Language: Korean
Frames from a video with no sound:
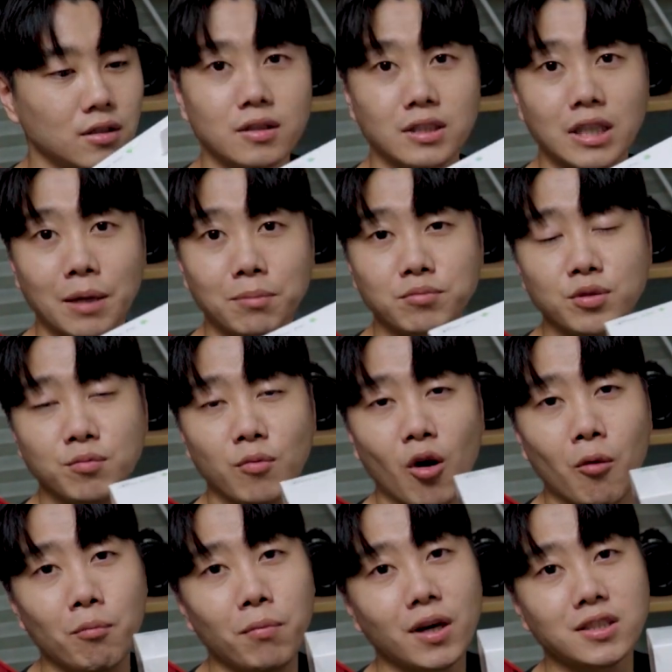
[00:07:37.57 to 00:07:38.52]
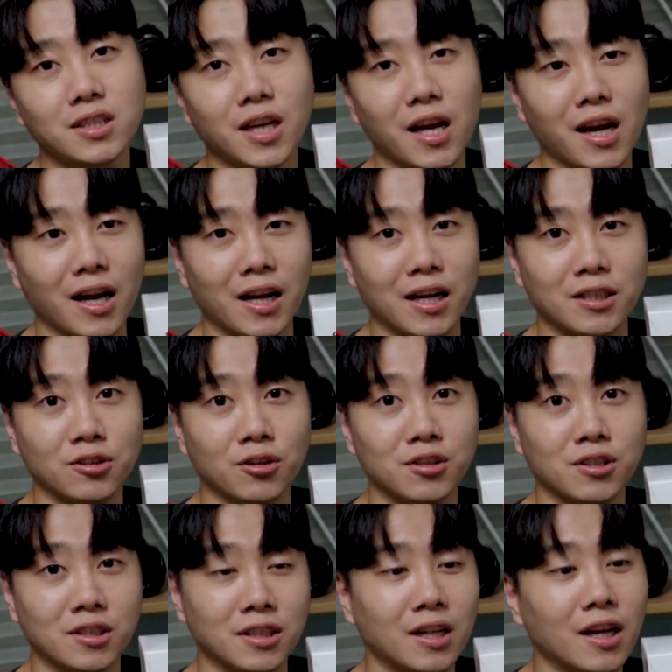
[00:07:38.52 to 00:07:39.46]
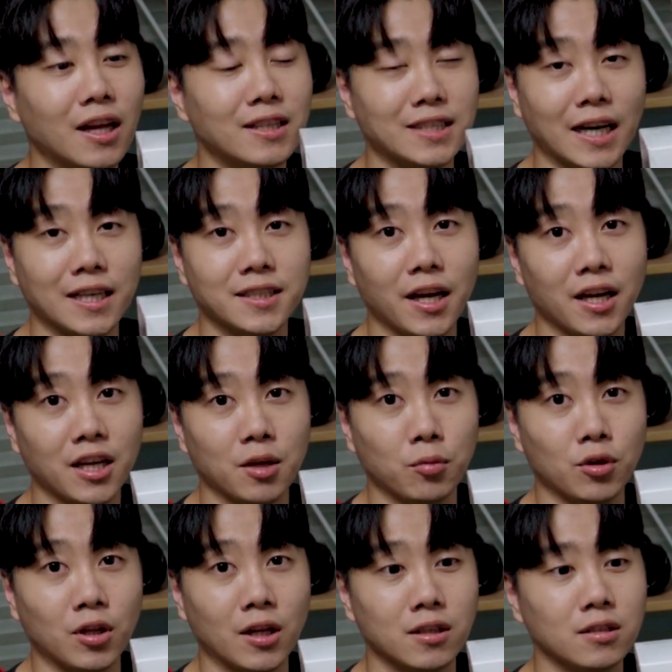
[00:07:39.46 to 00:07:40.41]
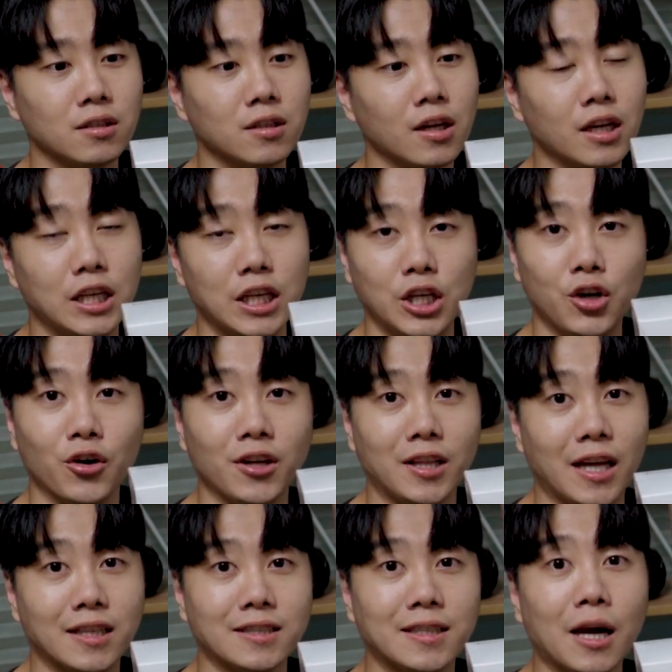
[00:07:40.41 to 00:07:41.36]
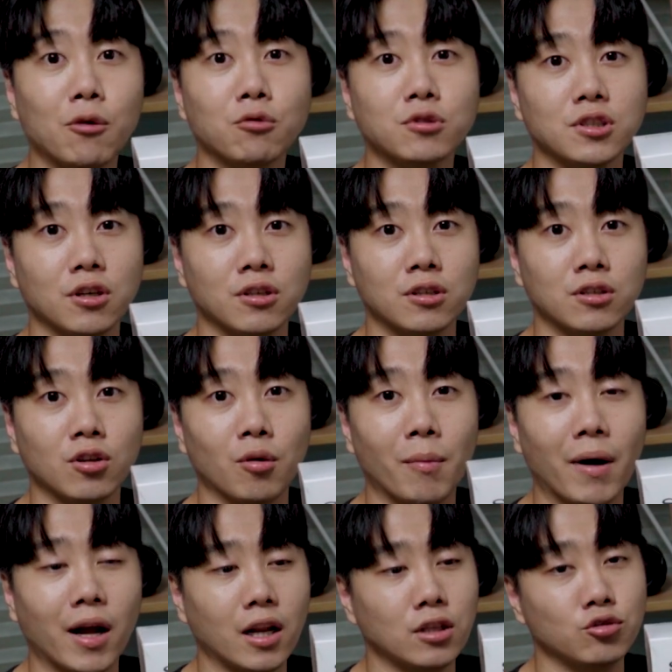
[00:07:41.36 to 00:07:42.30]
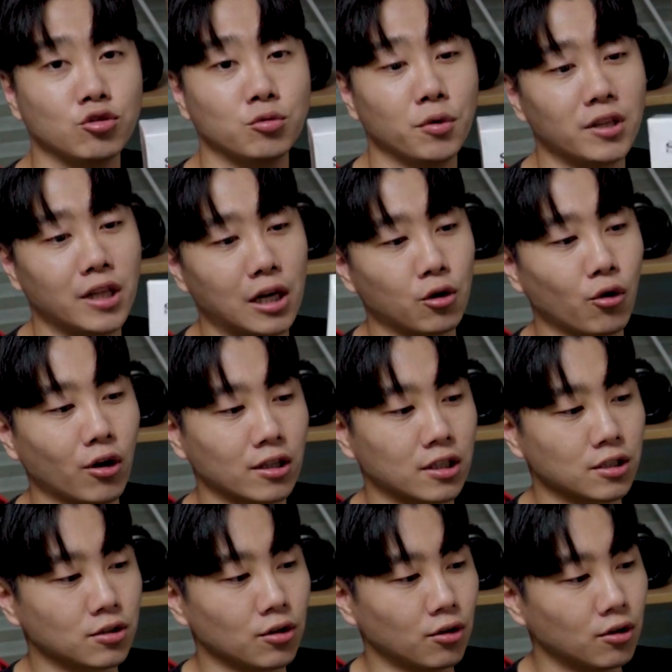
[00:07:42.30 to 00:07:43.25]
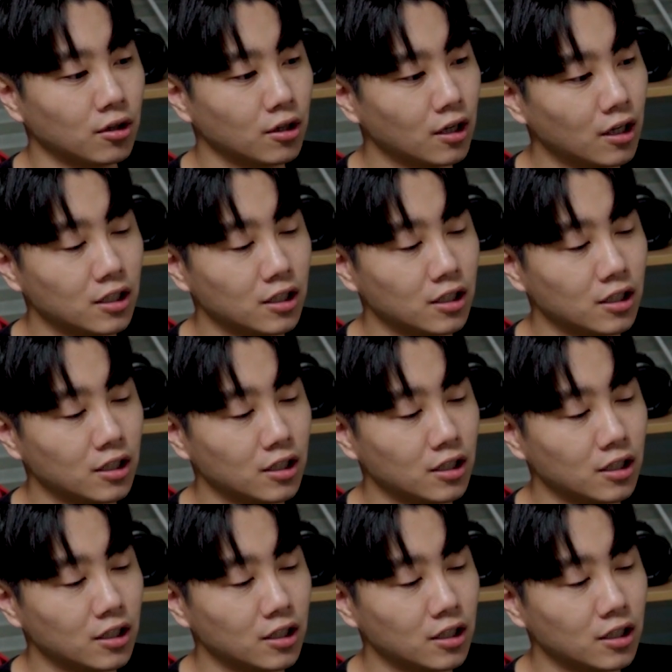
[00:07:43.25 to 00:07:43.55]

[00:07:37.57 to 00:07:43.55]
제품 언박싱에 관해서는 자세하기보다는 이거에 대한 사용성을 더 말해주면 될 것 같아서